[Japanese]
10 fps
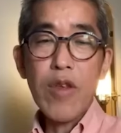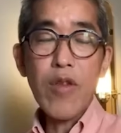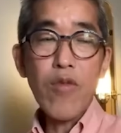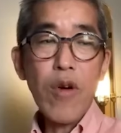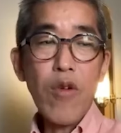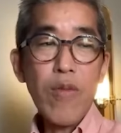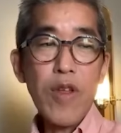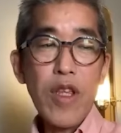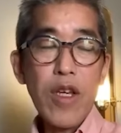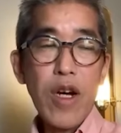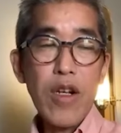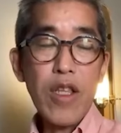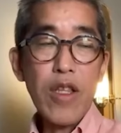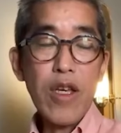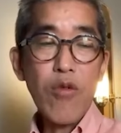自民党がこれまでしっか
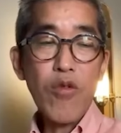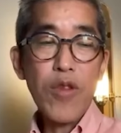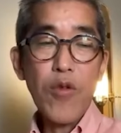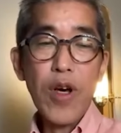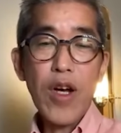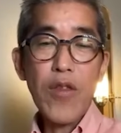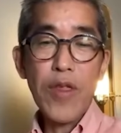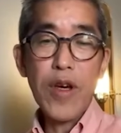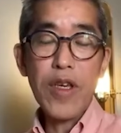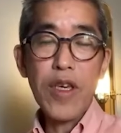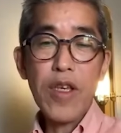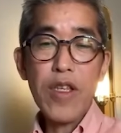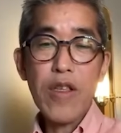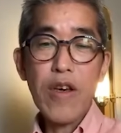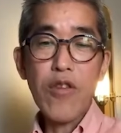り対応してこなかった現
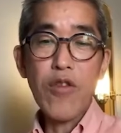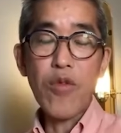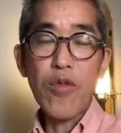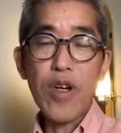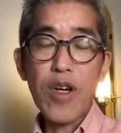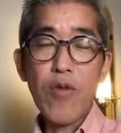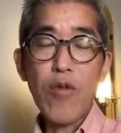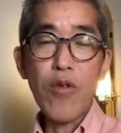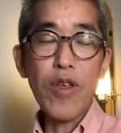役世代の問題